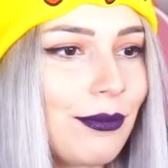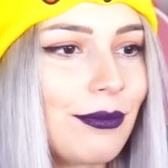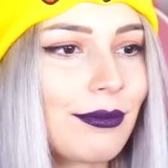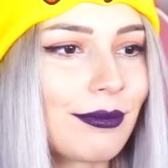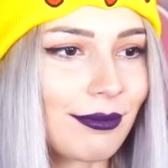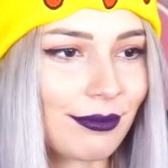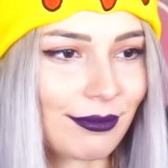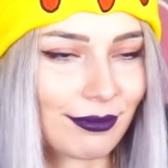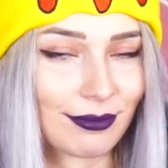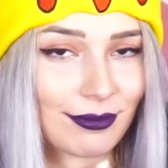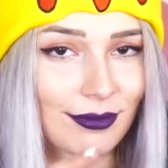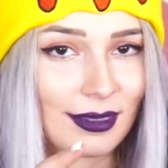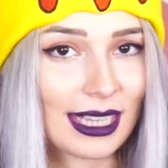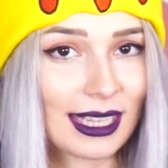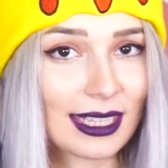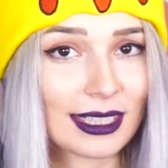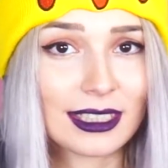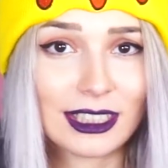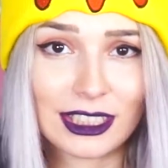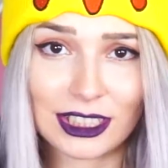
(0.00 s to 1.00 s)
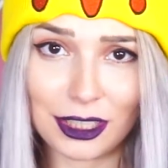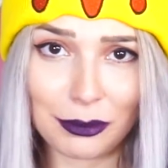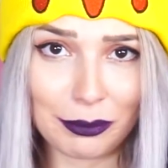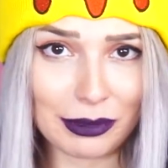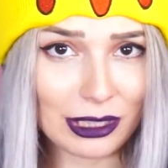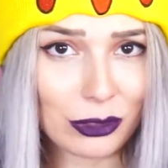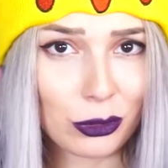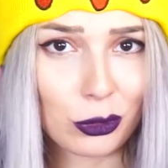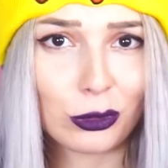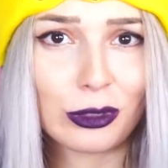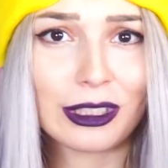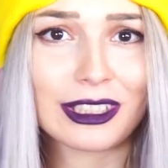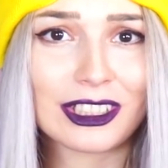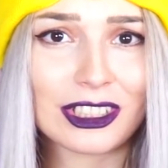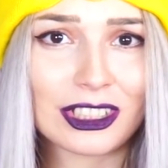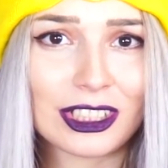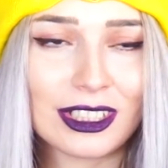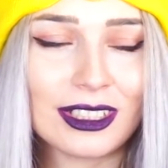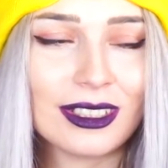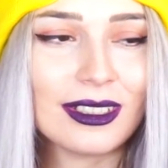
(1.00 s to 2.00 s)
Hı. İşte bir
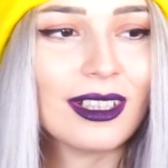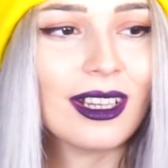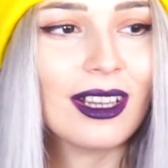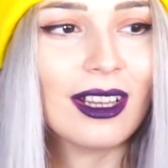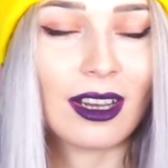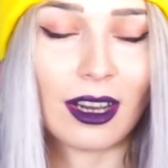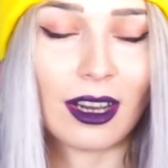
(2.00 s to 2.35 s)
kullanışlı